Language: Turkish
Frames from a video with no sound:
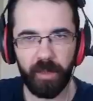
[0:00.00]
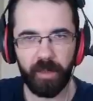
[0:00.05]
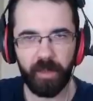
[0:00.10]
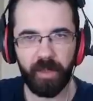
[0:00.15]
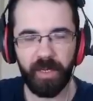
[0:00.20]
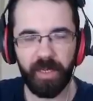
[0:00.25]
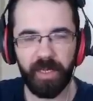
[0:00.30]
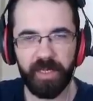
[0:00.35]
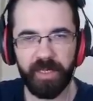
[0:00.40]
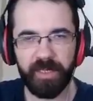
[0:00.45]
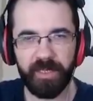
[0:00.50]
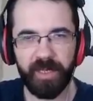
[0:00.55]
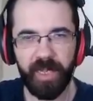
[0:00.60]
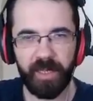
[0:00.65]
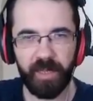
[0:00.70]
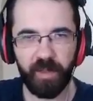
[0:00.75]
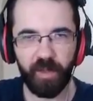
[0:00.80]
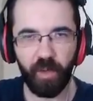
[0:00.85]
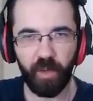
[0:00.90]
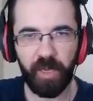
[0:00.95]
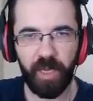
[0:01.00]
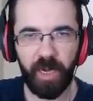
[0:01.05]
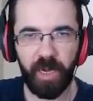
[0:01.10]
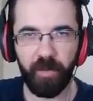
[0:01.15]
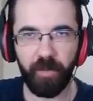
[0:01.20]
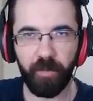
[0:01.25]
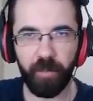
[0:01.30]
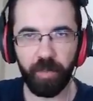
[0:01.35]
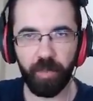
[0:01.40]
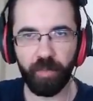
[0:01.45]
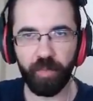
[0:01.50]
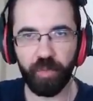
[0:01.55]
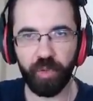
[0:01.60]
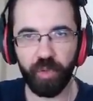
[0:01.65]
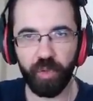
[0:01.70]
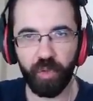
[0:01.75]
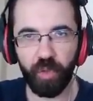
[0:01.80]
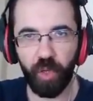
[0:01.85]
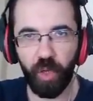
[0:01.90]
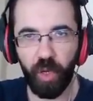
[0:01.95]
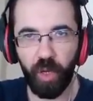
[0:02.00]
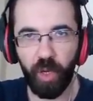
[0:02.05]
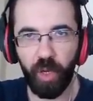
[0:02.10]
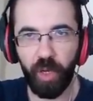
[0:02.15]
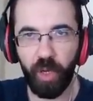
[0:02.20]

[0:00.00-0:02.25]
Green is dead diyor. Yellow bulmuş diyor.